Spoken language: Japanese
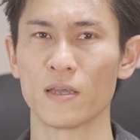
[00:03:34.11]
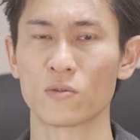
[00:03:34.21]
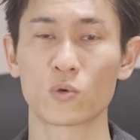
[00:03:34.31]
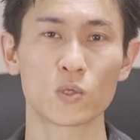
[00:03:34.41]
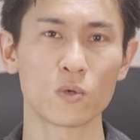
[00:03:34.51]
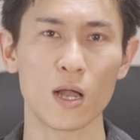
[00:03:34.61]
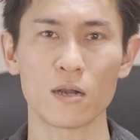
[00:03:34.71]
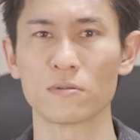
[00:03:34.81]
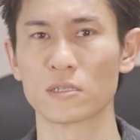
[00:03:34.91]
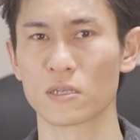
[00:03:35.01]
特徴が
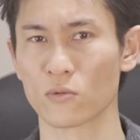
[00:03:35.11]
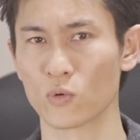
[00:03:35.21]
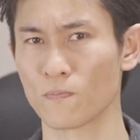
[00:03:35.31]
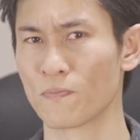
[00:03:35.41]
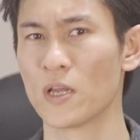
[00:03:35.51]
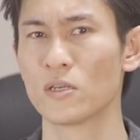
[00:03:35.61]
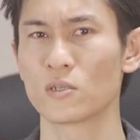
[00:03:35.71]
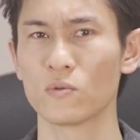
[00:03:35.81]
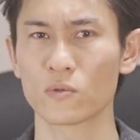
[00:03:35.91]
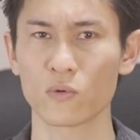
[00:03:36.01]
あるんですけども、
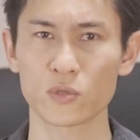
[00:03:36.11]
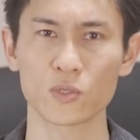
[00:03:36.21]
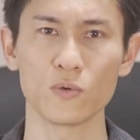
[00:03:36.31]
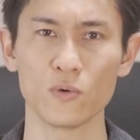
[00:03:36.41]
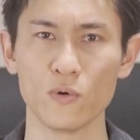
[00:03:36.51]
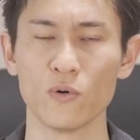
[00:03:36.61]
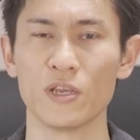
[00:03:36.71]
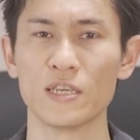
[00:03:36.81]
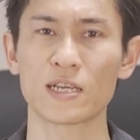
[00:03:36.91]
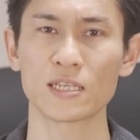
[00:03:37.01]
その特徴を
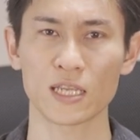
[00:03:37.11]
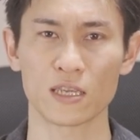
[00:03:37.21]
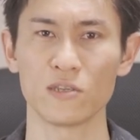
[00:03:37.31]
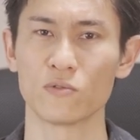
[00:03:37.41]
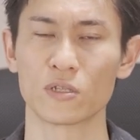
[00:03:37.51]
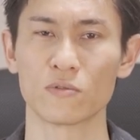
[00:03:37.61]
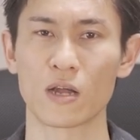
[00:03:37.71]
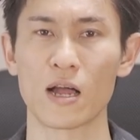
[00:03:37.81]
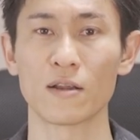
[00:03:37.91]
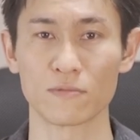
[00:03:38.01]
生かした機能っていう
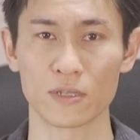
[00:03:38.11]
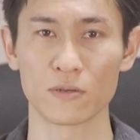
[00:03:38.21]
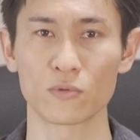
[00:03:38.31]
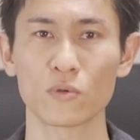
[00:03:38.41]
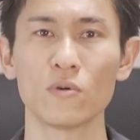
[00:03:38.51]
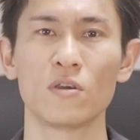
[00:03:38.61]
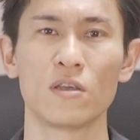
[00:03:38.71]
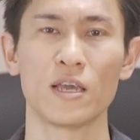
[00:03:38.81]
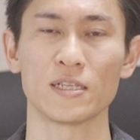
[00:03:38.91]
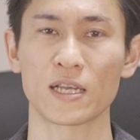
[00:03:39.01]
のがあるっていうことを、
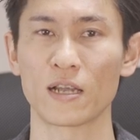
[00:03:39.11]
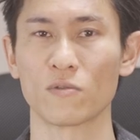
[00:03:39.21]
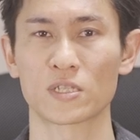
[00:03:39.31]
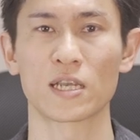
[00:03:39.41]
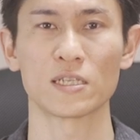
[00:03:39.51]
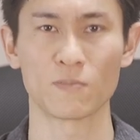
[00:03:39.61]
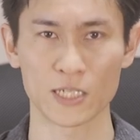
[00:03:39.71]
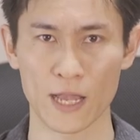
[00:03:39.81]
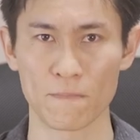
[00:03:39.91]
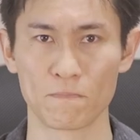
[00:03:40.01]
前回お伝えし
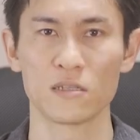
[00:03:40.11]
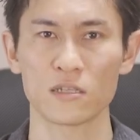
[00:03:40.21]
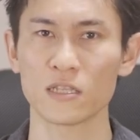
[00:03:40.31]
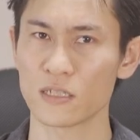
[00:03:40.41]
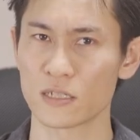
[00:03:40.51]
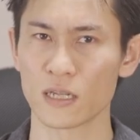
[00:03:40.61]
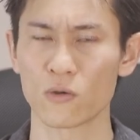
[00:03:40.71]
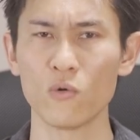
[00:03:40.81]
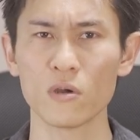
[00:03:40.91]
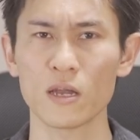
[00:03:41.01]
ました。ただですね、
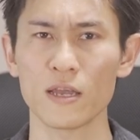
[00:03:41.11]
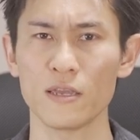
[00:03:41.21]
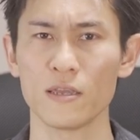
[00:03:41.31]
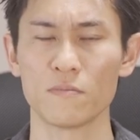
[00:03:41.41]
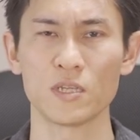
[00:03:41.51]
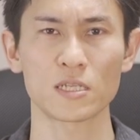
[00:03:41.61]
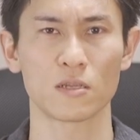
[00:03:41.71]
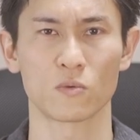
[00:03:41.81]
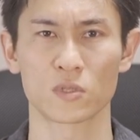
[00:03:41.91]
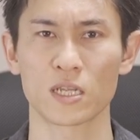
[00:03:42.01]
今回皆
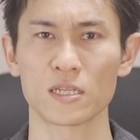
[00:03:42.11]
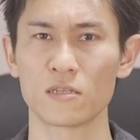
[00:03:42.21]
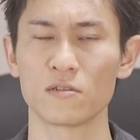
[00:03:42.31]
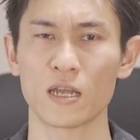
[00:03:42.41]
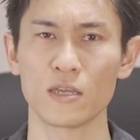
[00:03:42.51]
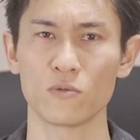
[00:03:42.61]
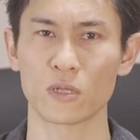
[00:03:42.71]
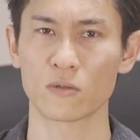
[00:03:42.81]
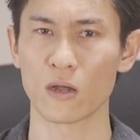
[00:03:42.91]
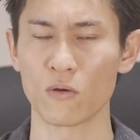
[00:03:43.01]
さんにお伝えする内容
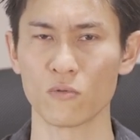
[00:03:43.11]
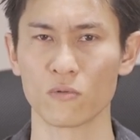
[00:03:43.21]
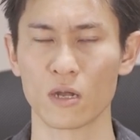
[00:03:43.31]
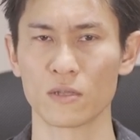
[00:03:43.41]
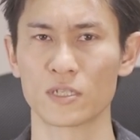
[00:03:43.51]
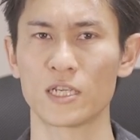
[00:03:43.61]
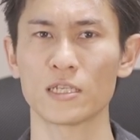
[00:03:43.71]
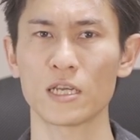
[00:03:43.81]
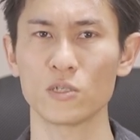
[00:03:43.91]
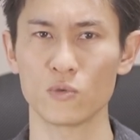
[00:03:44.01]
だとかを知
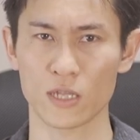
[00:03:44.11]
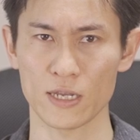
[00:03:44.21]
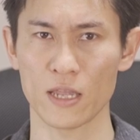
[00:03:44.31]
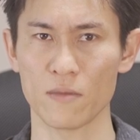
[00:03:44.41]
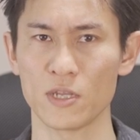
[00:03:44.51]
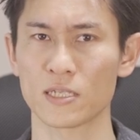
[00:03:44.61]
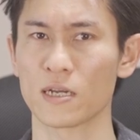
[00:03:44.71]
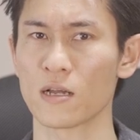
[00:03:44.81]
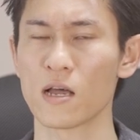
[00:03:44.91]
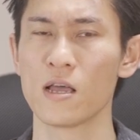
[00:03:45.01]
らない状態で皆
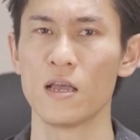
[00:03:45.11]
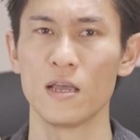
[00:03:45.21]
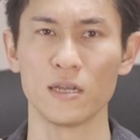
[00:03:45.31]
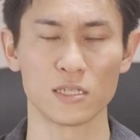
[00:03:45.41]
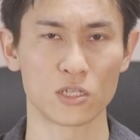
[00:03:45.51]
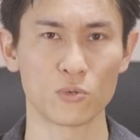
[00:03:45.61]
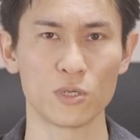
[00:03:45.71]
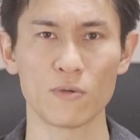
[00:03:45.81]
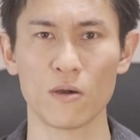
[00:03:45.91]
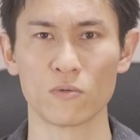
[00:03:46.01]
さんが
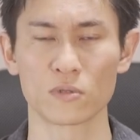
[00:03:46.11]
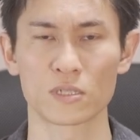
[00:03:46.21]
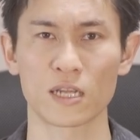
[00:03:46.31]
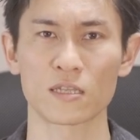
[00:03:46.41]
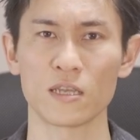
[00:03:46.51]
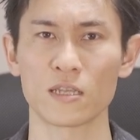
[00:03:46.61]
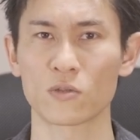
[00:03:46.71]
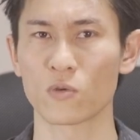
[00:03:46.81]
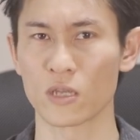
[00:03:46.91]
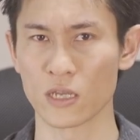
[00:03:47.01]
ZV-1 を使ってい
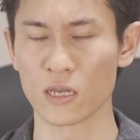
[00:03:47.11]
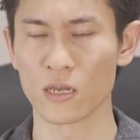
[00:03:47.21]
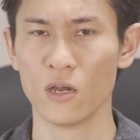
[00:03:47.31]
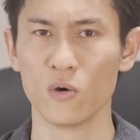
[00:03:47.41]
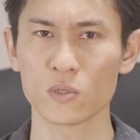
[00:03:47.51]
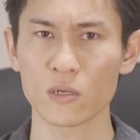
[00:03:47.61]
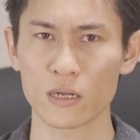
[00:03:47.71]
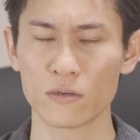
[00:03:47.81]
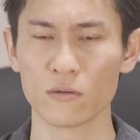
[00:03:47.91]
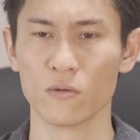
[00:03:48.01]
た時に、おそ
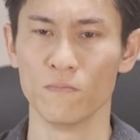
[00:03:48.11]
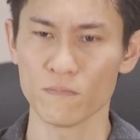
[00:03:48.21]
らく